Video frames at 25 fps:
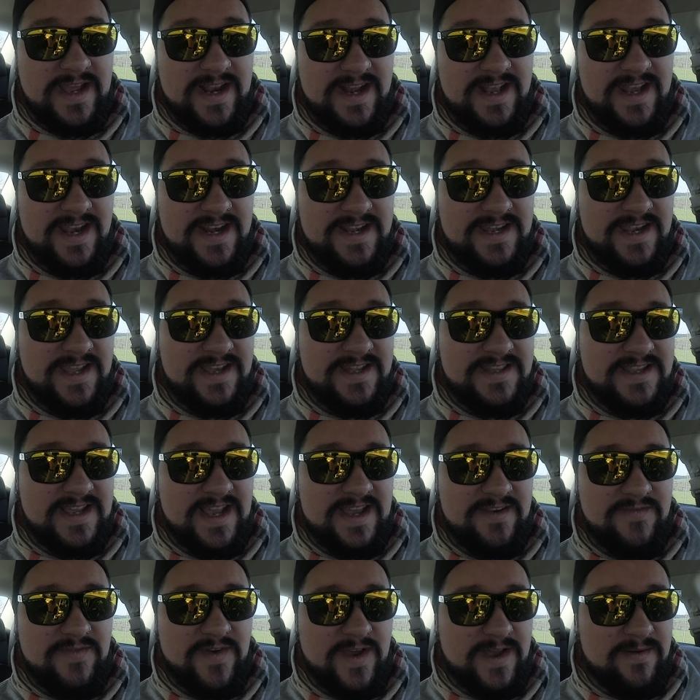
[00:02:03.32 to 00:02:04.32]
Da klickt ihr jetzt
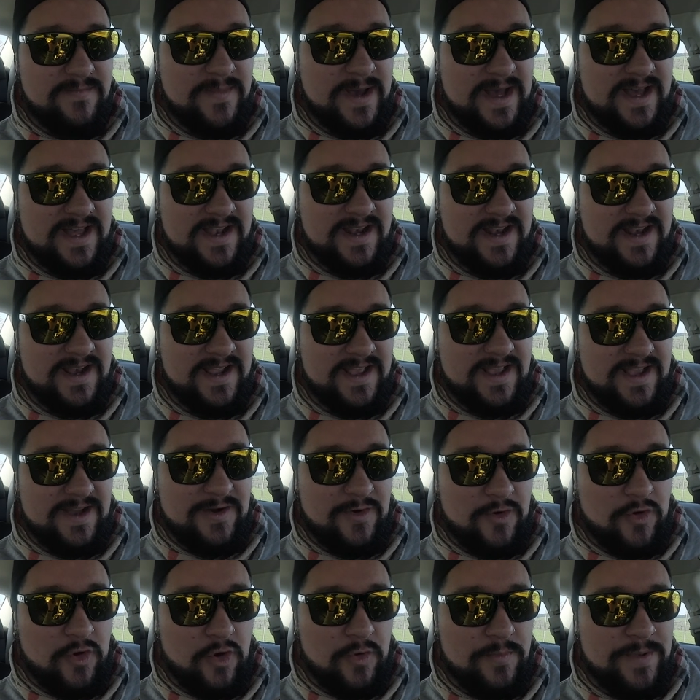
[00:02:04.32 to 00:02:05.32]
einfach mal
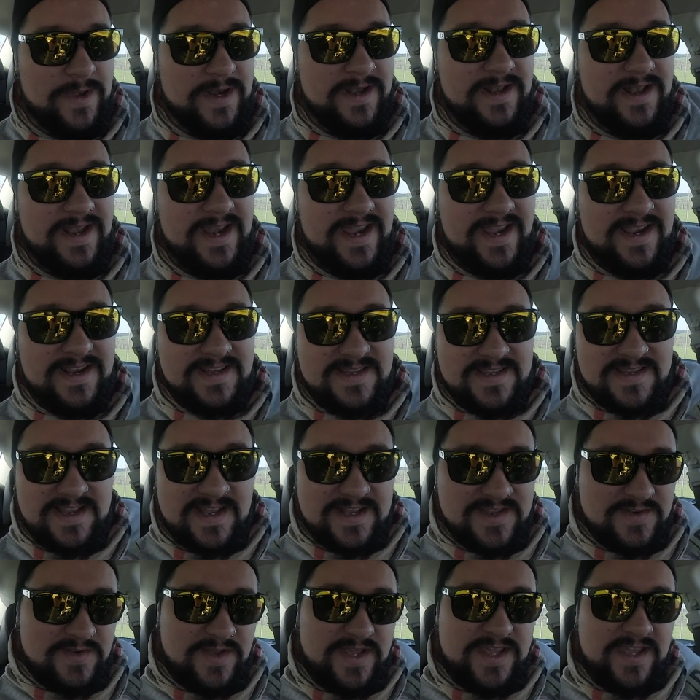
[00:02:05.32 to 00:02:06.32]
oben links,
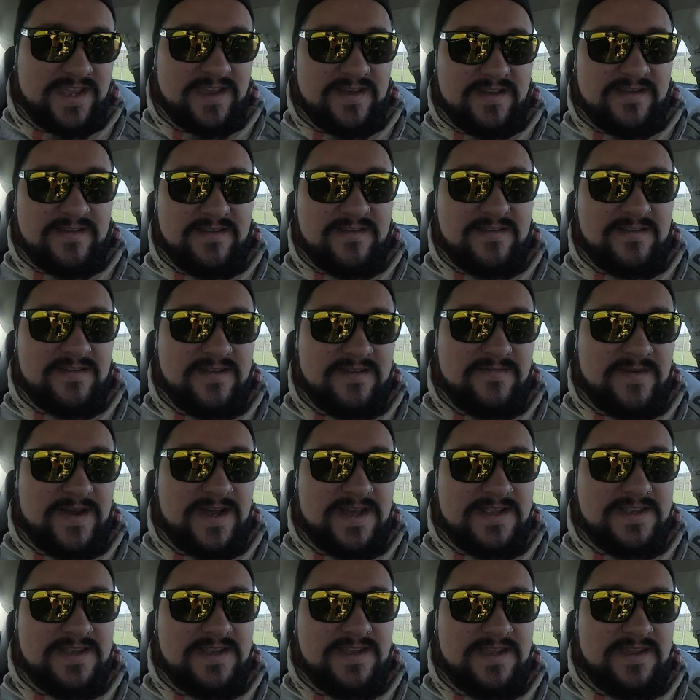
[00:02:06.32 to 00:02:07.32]
also hier
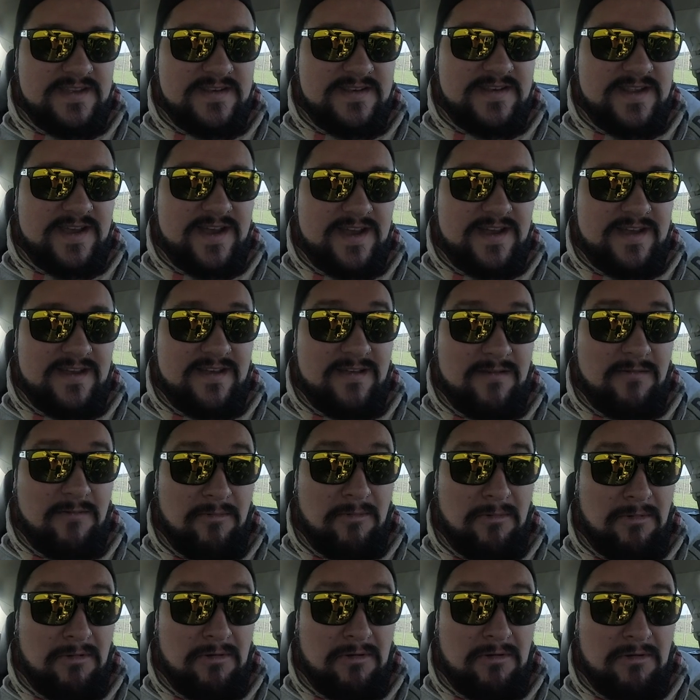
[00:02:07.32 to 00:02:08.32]
quasi. Da.
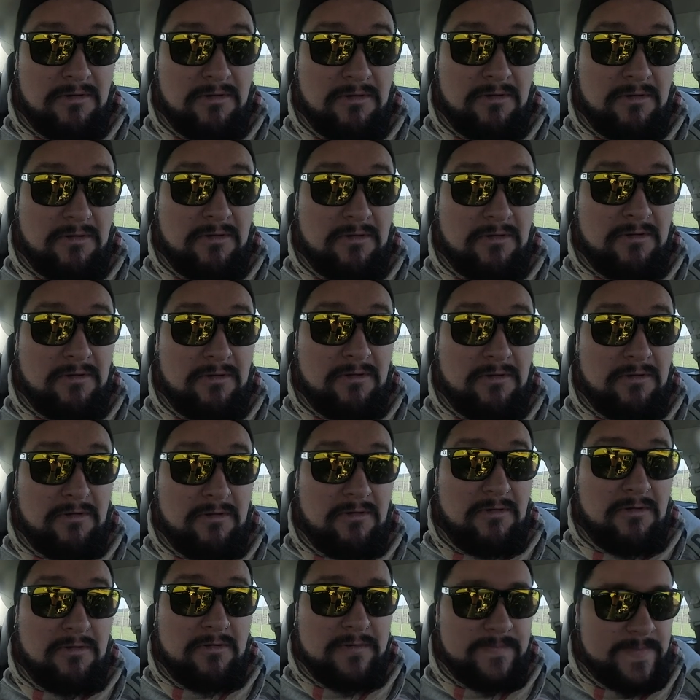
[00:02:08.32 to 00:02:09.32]

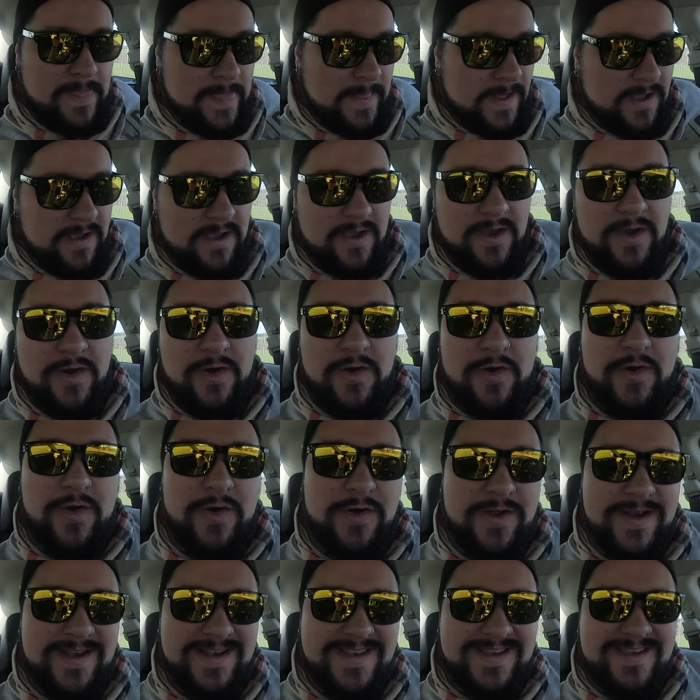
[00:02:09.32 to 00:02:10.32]
Uh.
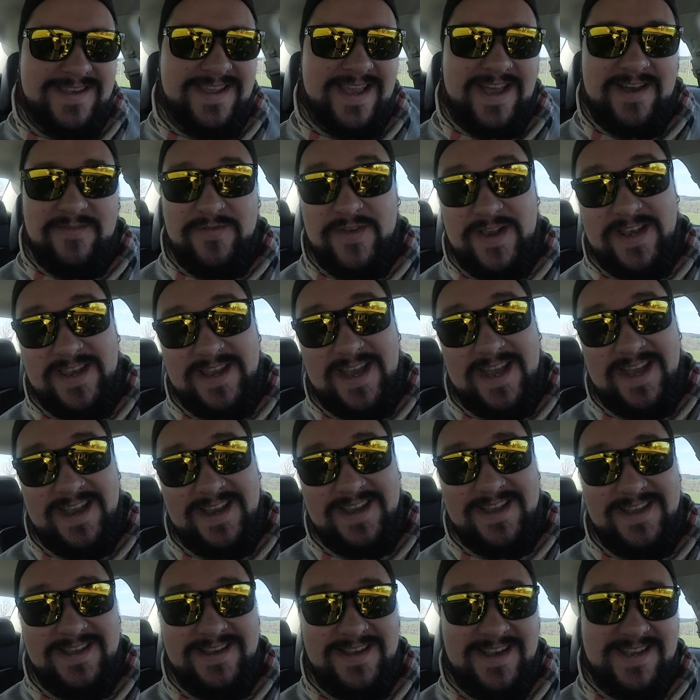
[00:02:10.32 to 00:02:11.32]
Und ja, vielen
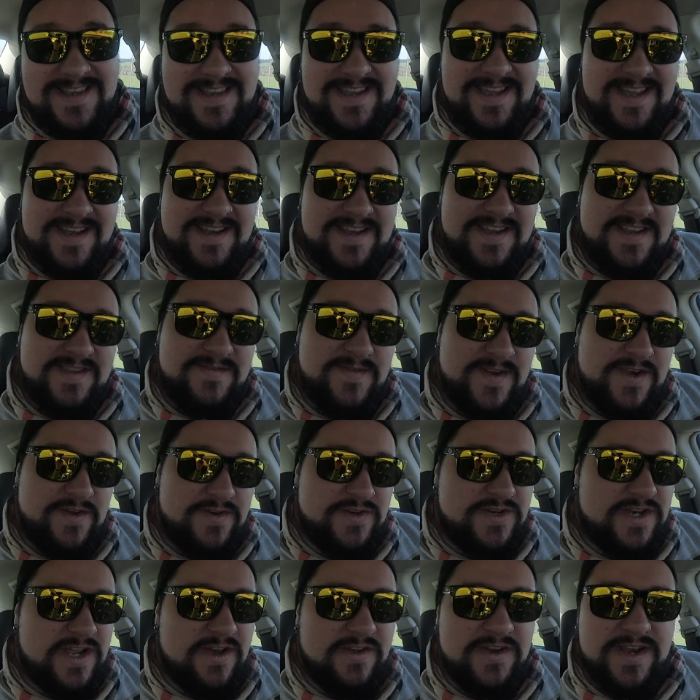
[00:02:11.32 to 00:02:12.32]
Dank, dass ihr dieses Video
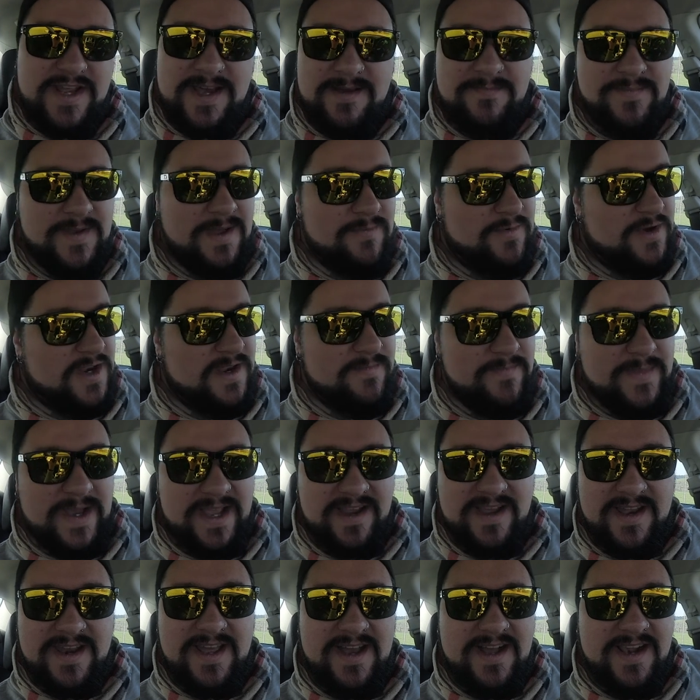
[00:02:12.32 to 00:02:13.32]
geschaut habt. Abonniert
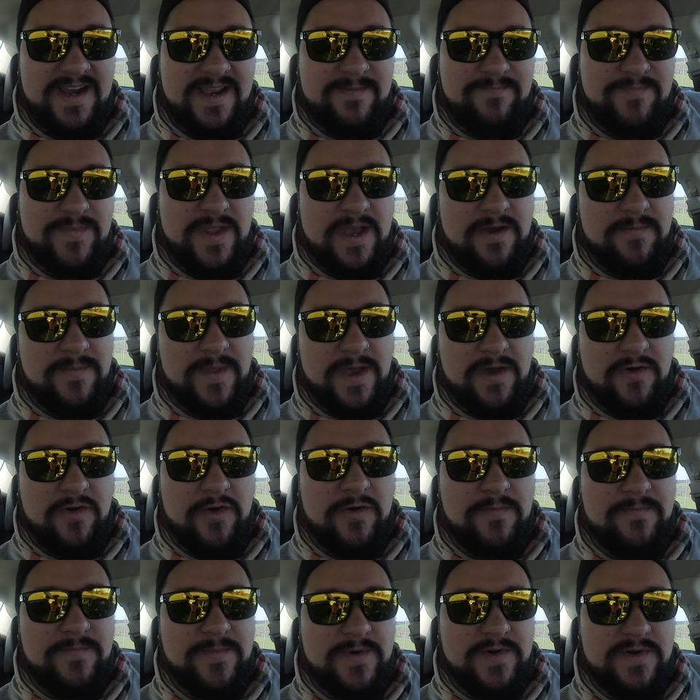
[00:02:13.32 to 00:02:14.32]
meinen Kanal, gebt einen Daumen nach
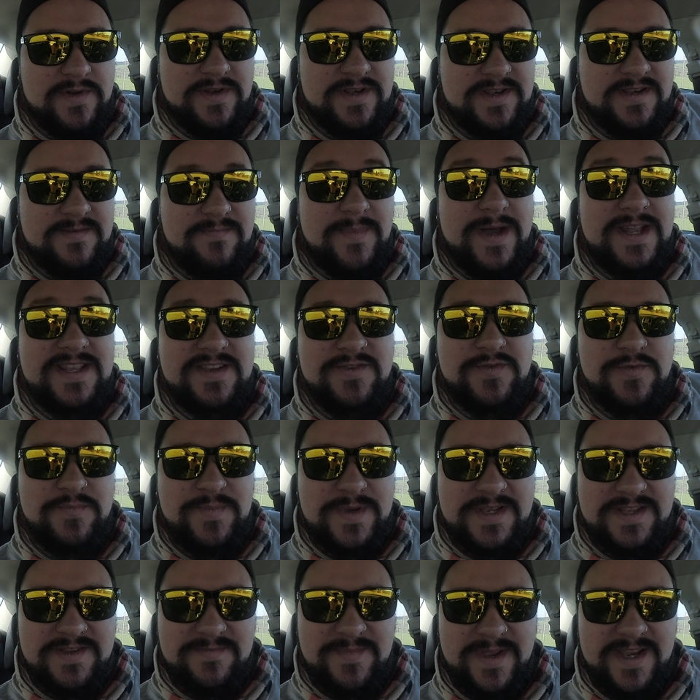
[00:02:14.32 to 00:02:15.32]
oben und macht's gut.
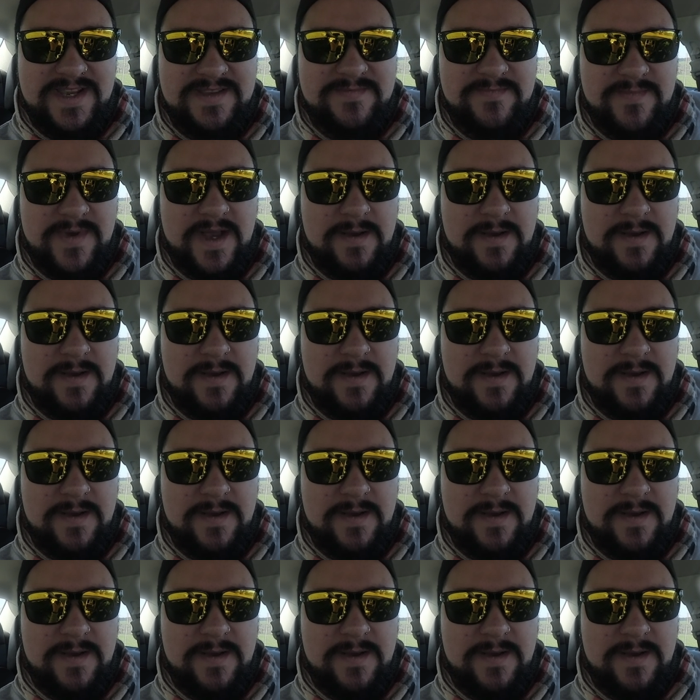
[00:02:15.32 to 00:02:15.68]
Bis zum nächsten